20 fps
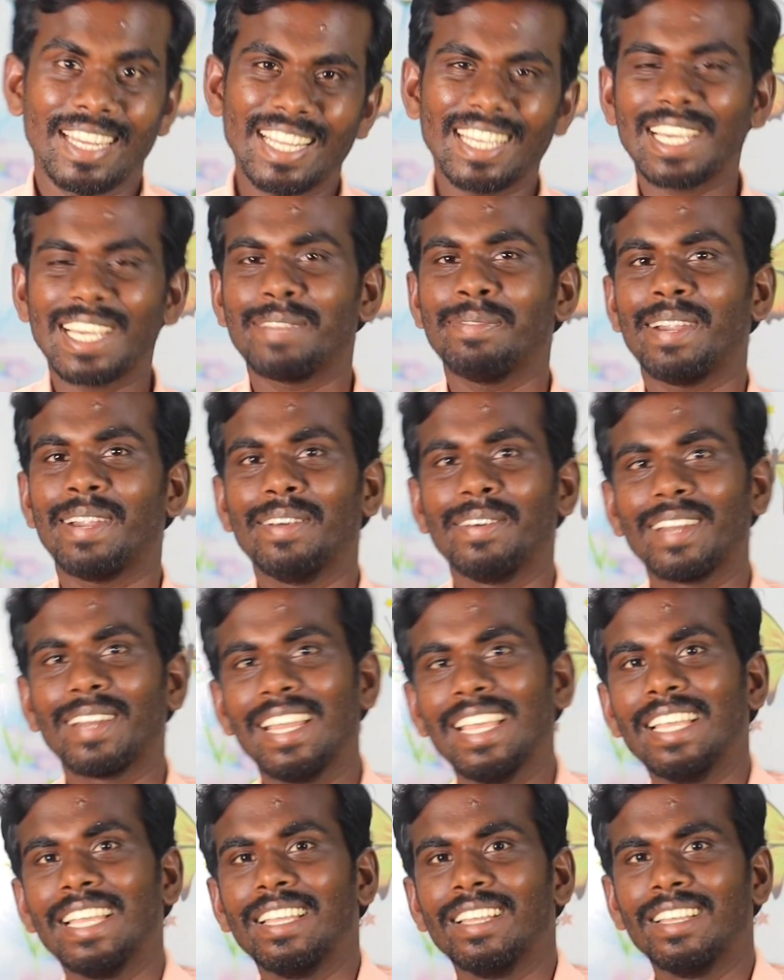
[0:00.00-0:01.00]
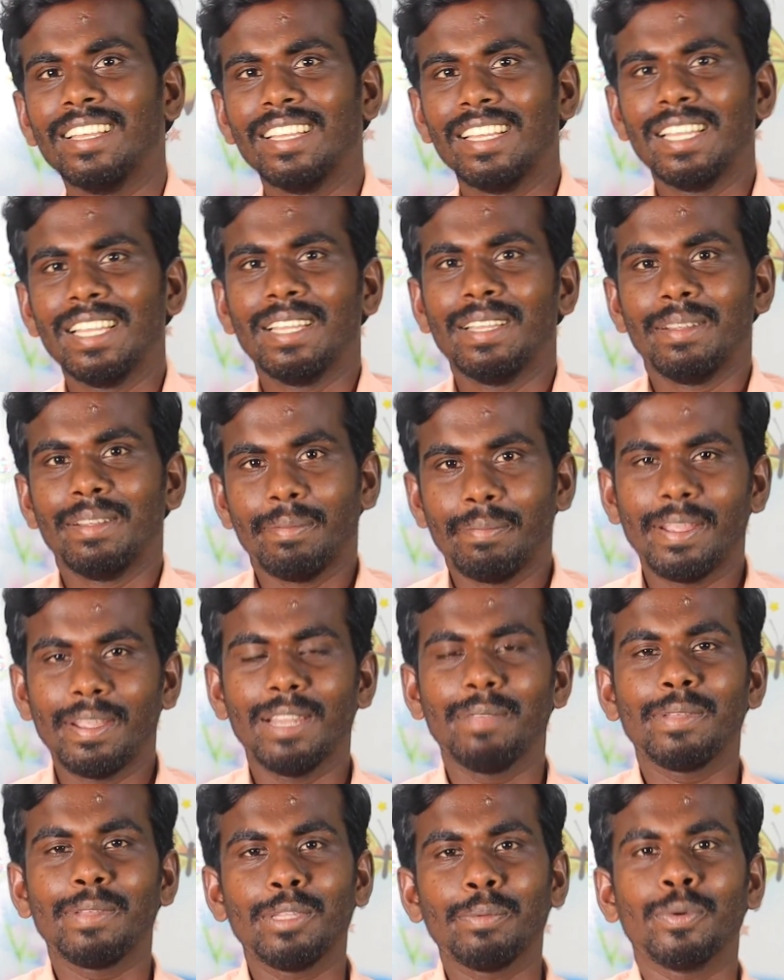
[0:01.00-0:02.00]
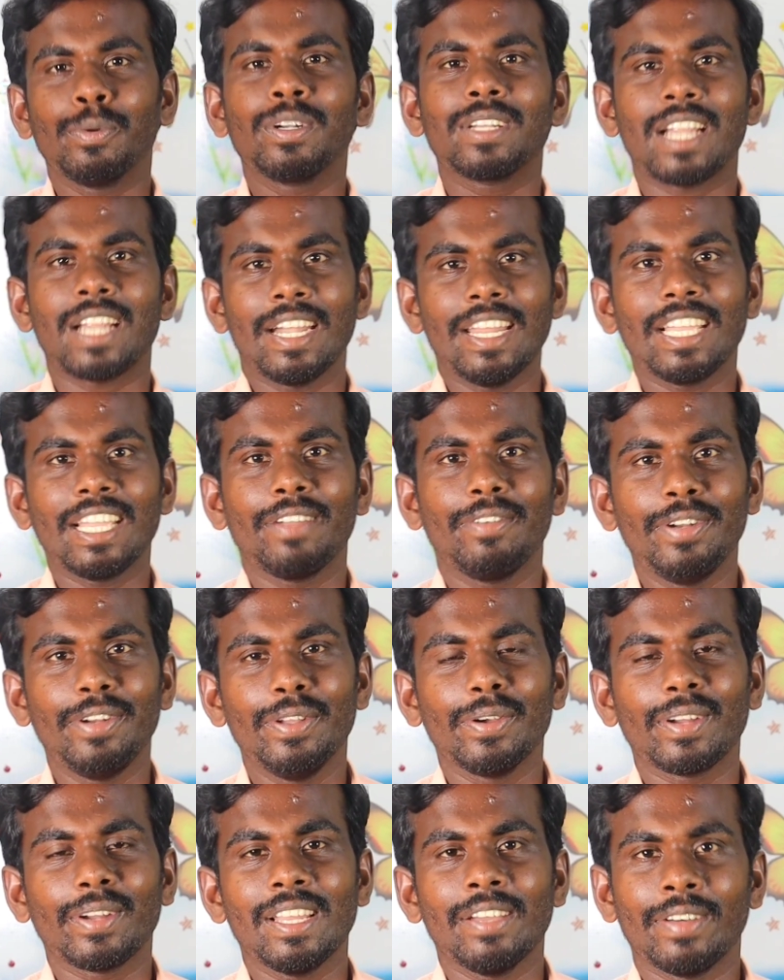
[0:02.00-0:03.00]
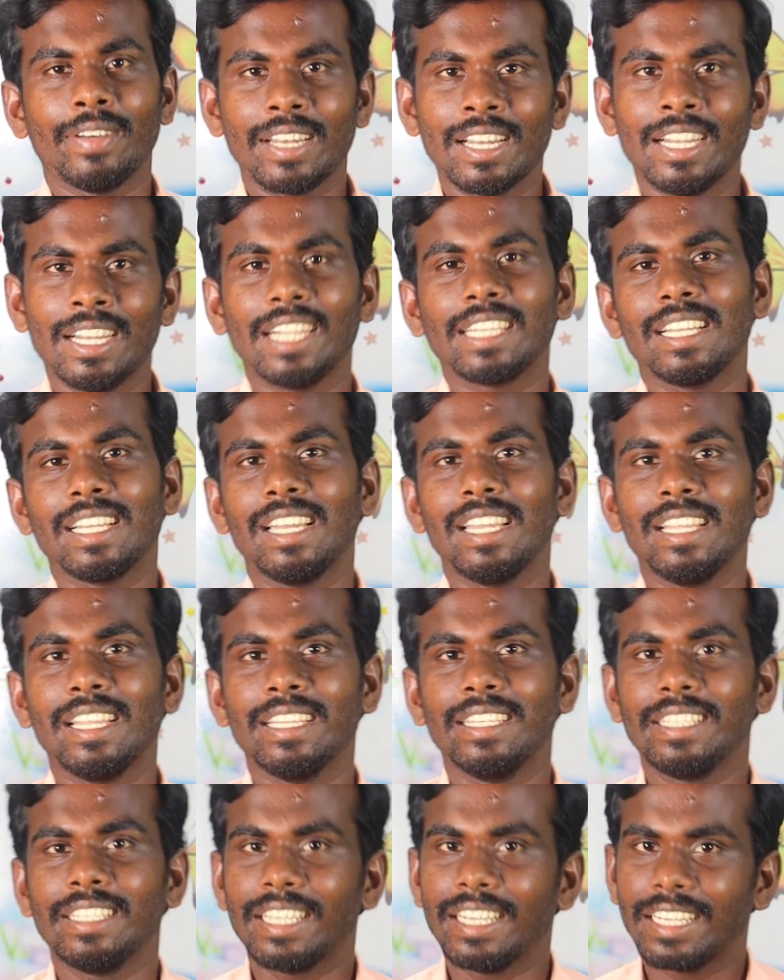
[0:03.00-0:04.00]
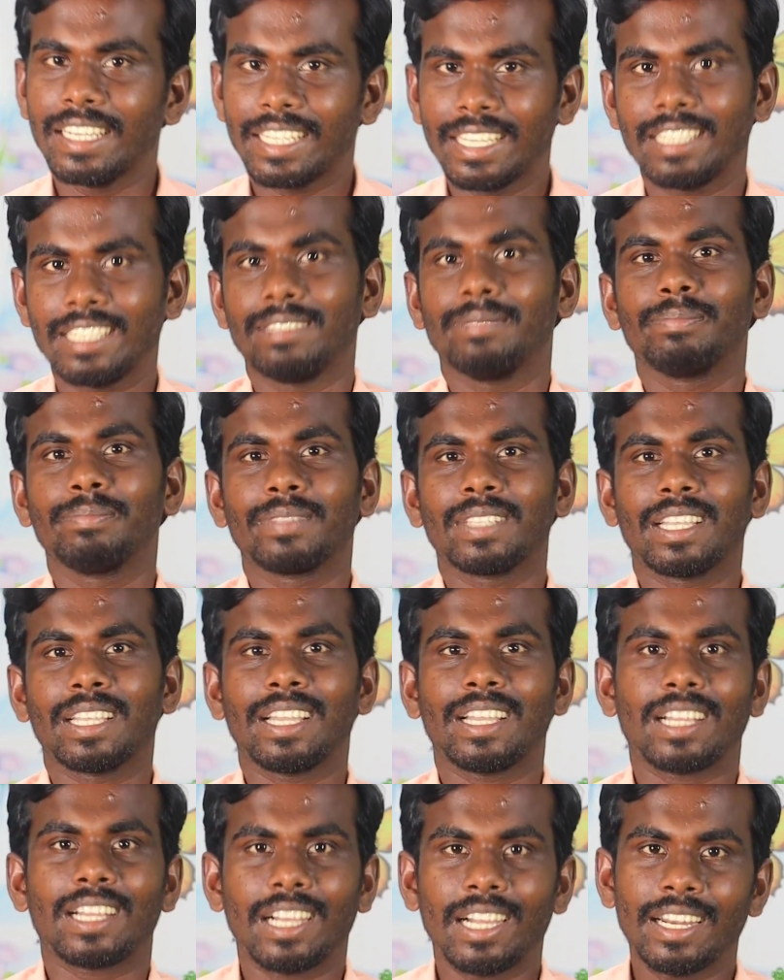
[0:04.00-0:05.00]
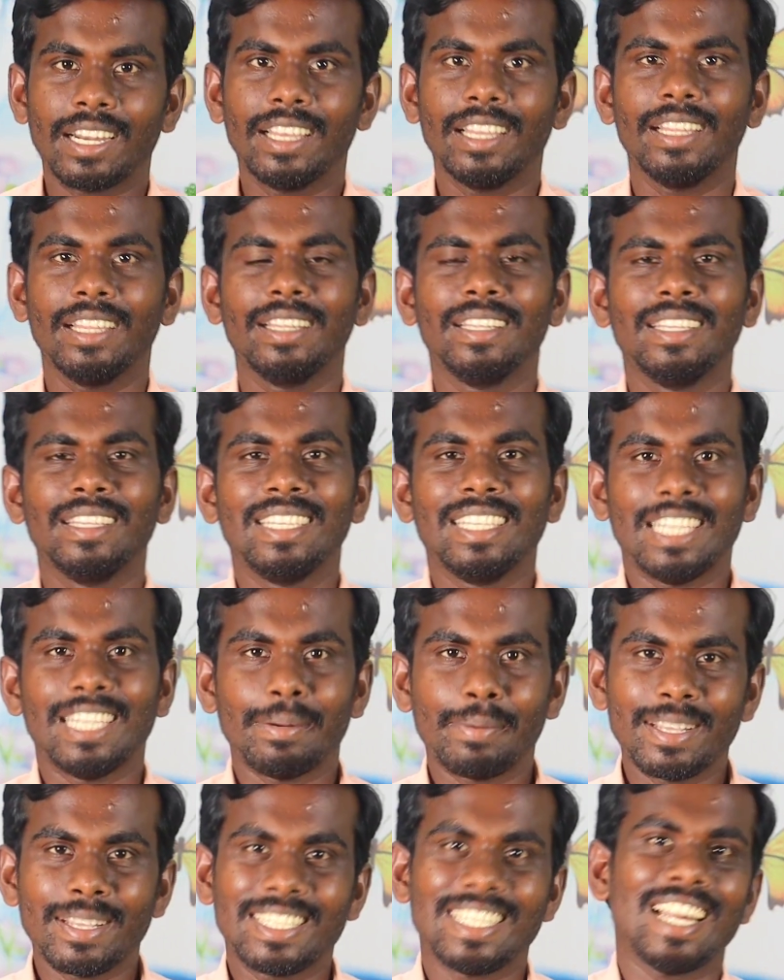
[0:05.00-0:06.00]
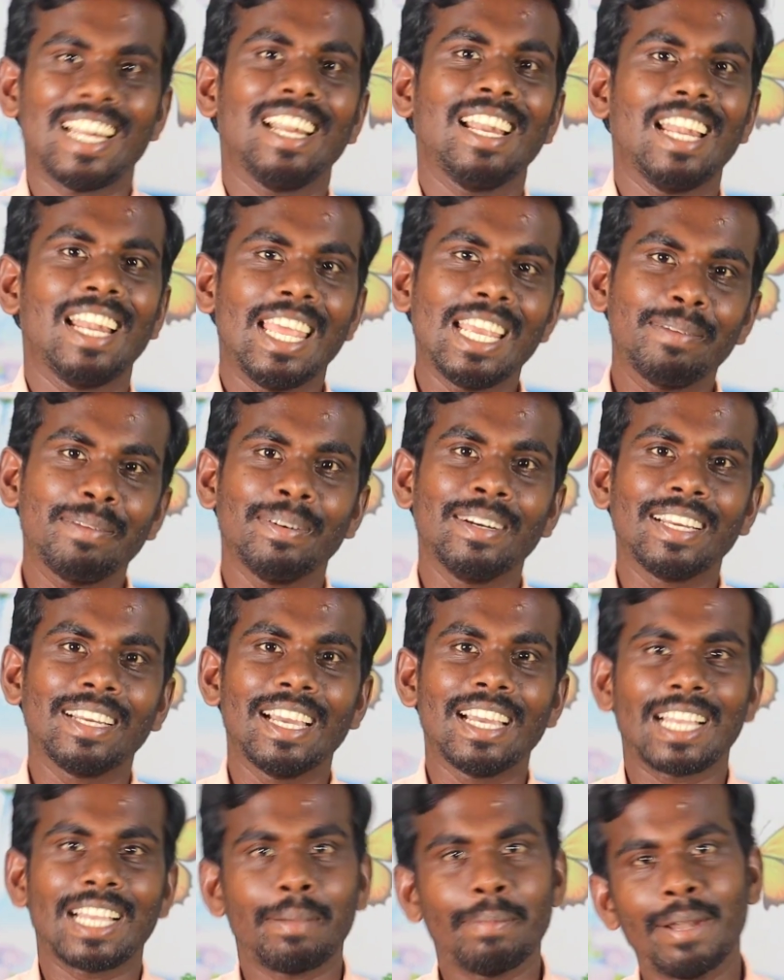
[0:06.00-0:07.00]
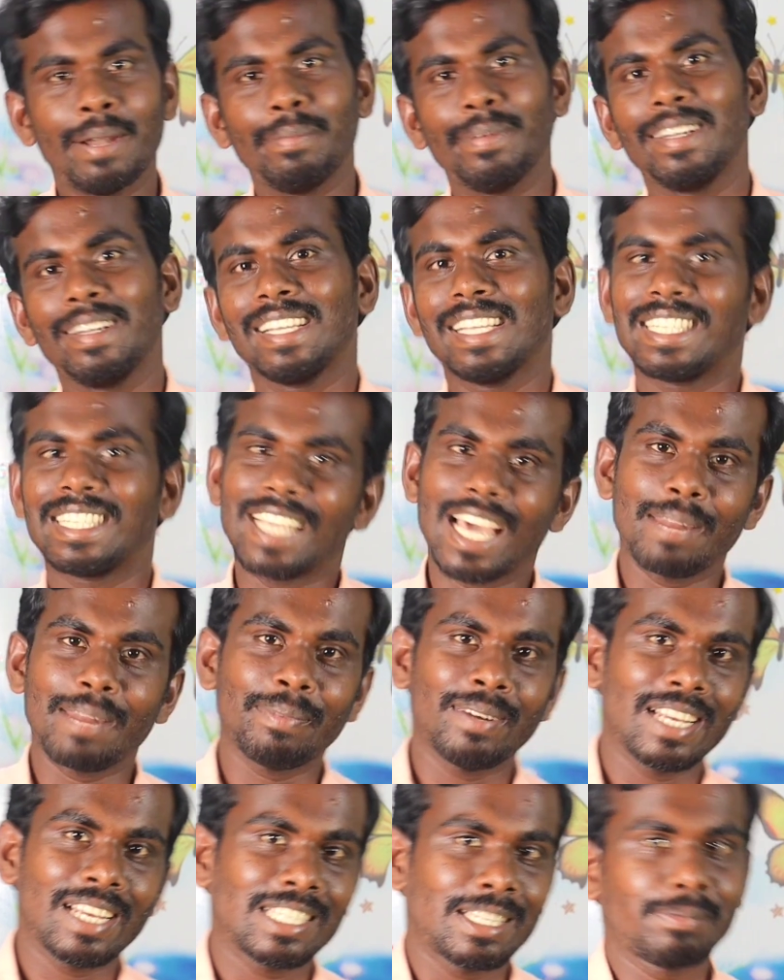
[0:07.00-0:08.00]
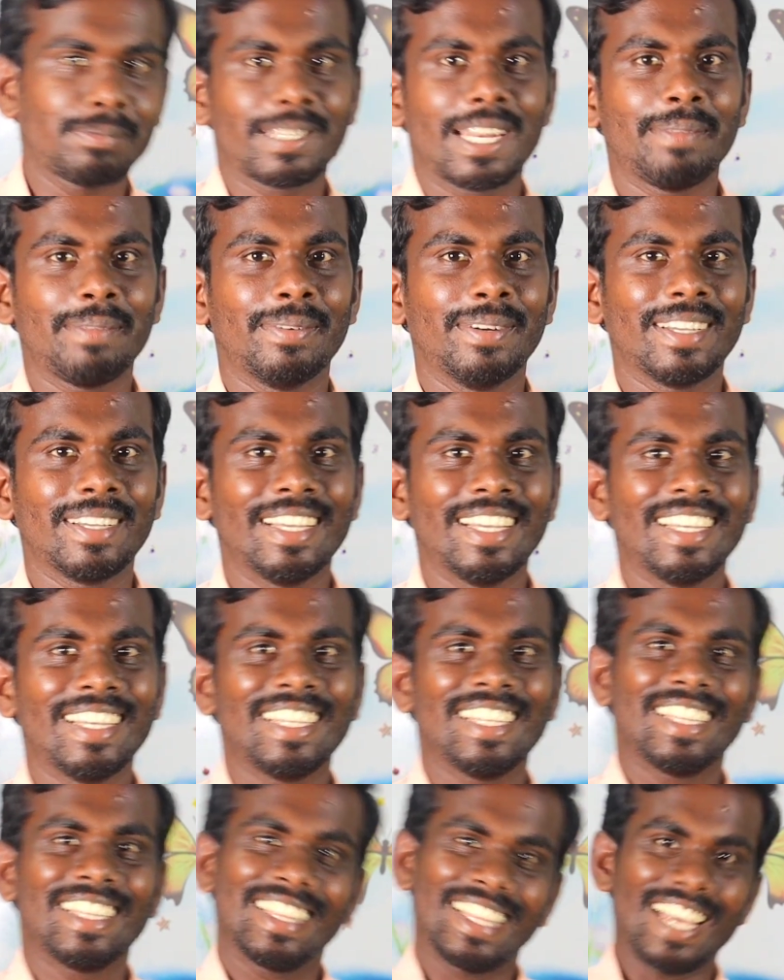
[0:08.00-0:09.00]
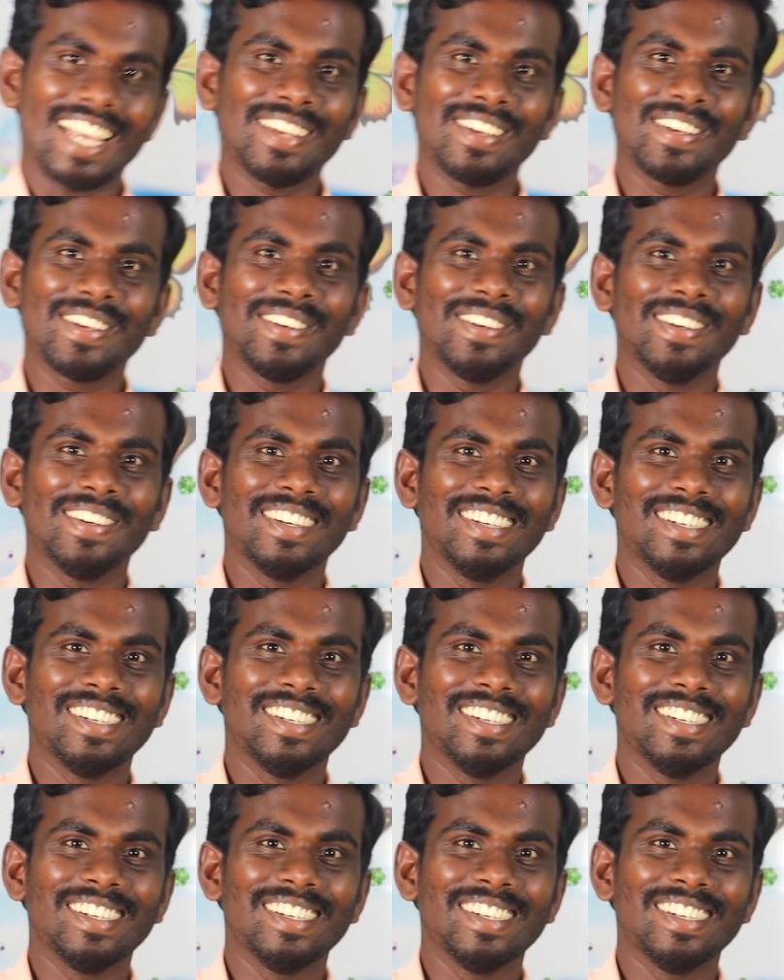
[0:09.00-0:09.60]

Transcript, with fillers: எனக்கு அருமையானவர்களே மேலும் இது போன்ற அநேக வீடியோக்களை வருகிற நாட்களே நீங்கள் காண நம்முடைய சேனலை லைக் பண்ணுங்கள் கமெண்ட் பண்ணுங்கள் ஷேர் பண்ணுங்கள் சப்ஸ்கிரைப் பண்ணுங்கள் தேங்க்யூ